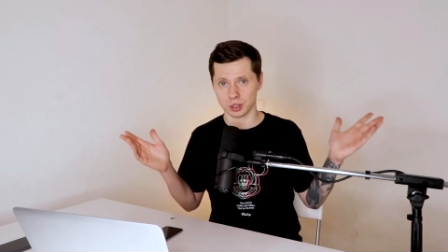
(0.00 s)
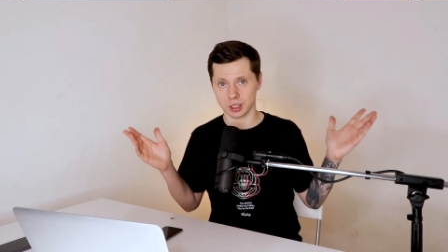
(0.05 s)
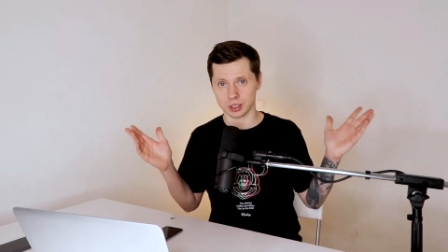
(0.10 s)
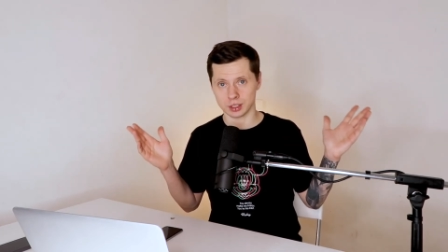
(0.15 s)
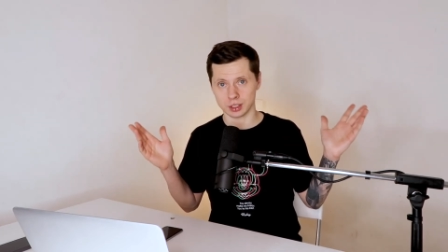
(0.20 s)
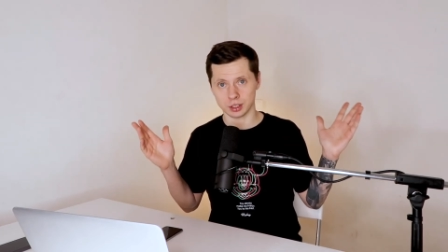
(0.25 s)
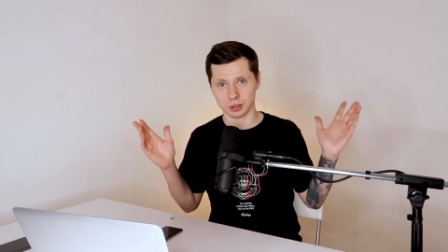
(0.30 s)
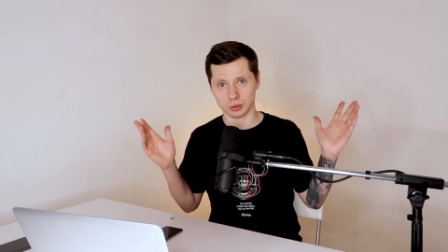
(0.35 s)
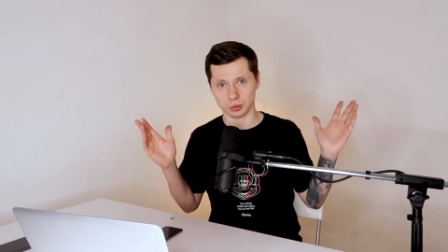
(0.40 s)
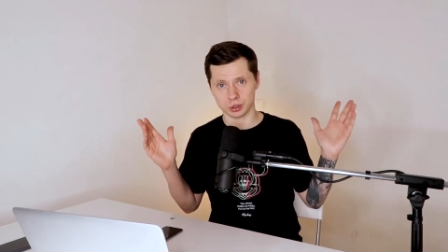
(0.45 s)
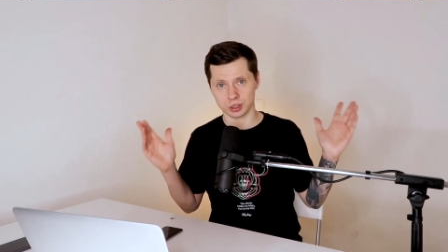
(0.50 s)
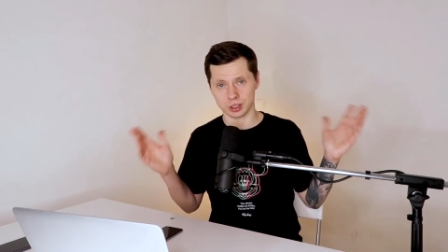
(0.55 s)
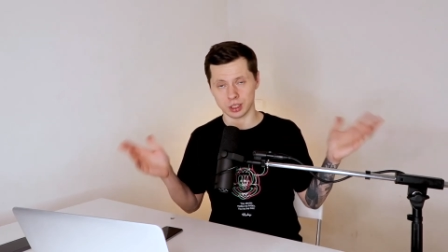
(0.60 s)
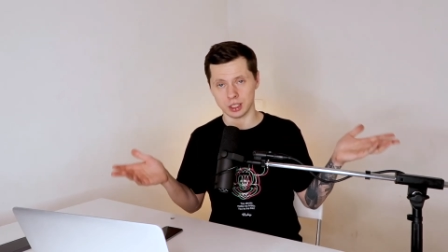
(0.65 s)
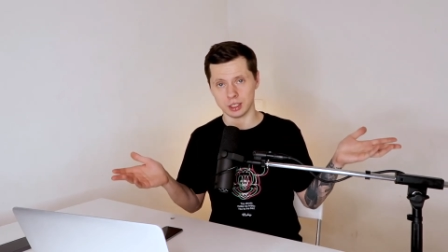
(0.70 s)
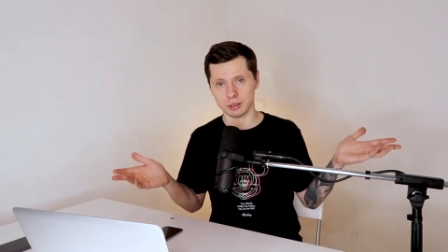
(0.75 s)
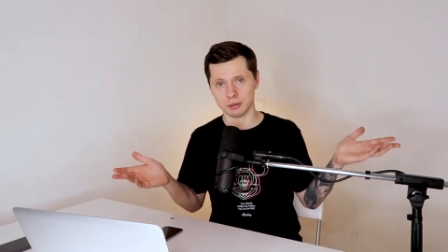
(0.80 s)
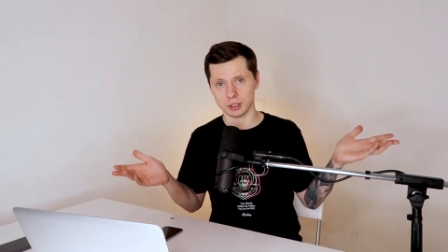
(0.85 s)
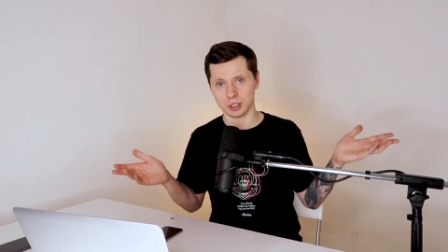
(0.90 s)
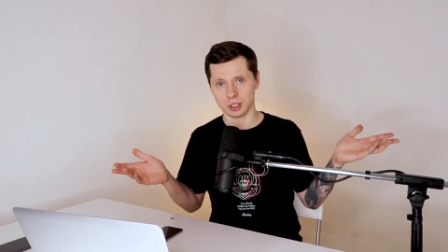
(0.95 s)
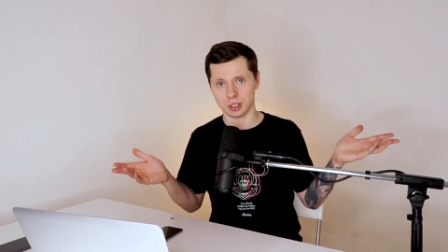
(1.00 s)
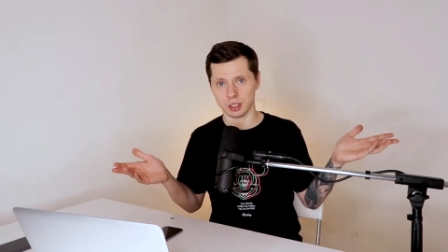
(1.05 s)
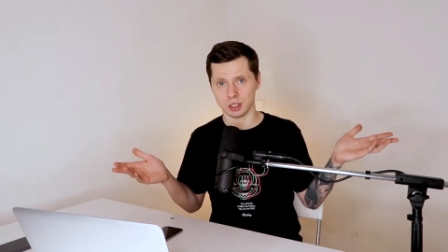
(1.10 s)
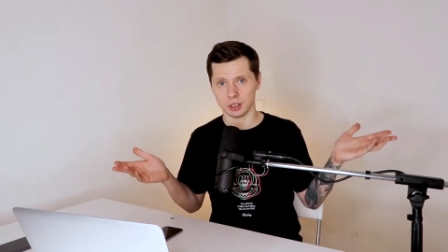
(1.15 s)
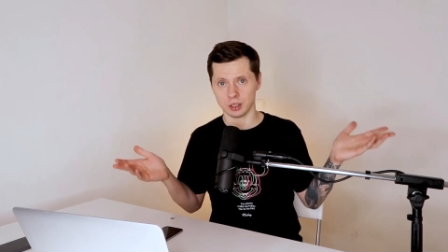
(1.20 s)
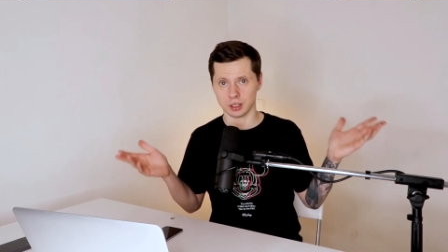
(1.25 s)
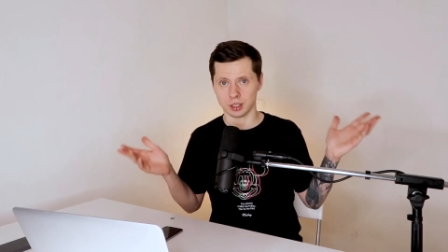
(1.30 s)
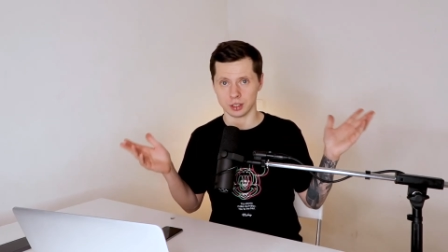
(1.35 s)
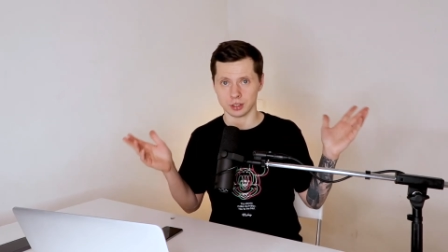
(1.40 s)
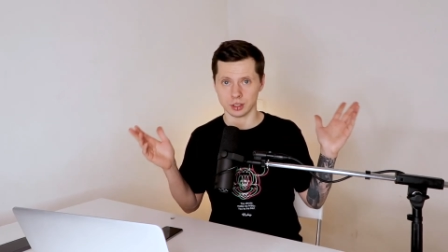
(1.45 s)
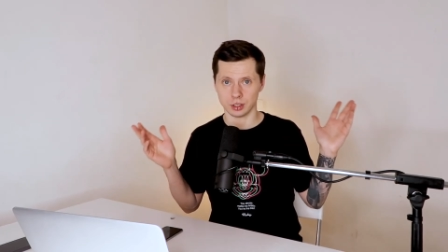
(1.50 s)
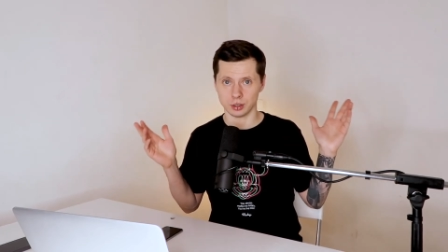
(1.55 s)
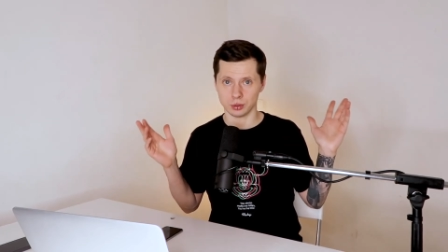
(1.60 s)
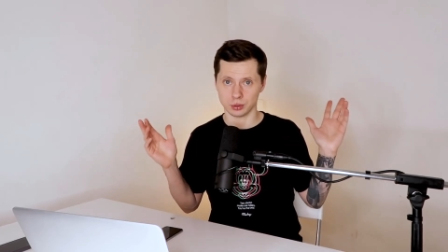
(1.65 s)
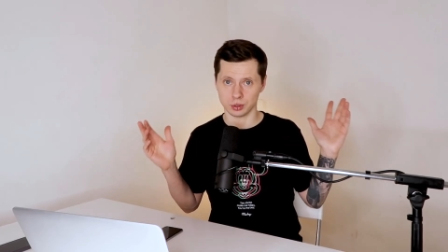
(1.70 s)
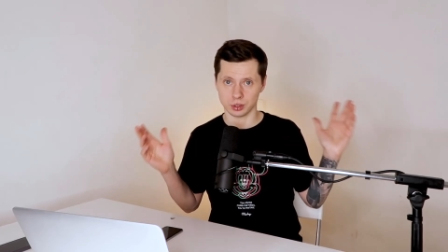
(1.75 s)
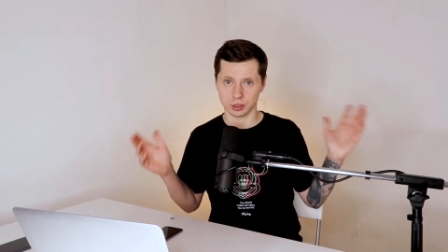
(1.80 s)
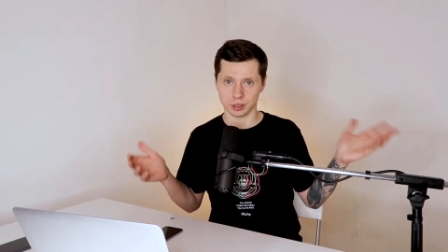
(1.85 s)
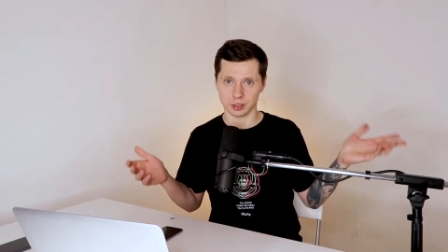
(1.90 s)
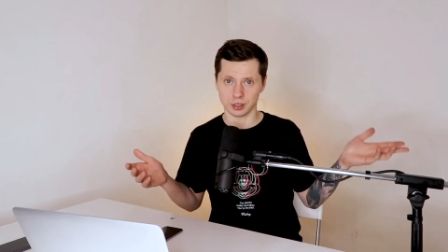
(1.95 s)
Continuous Delivery или
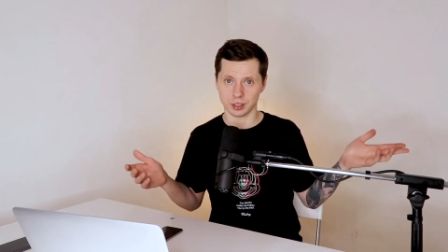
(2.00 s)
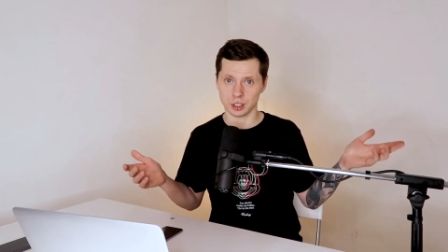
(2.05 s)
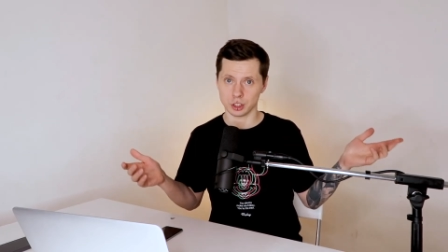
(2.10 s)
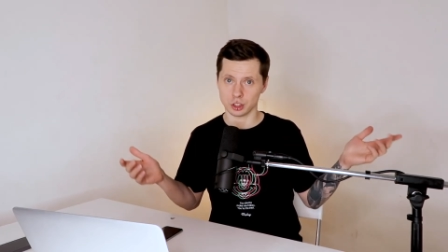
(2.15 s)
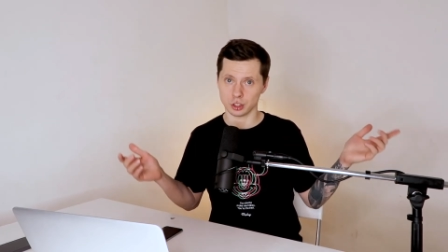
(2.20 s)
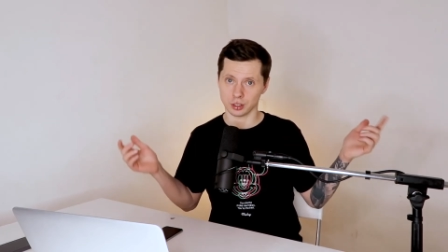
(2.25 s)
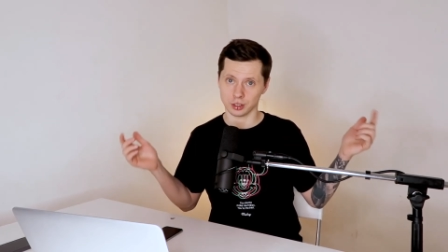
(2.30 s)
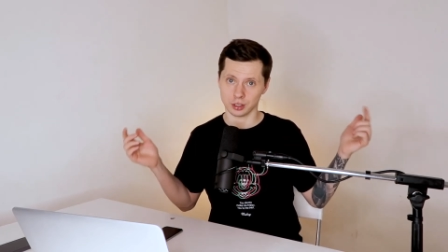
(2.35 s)
Continuous Integration,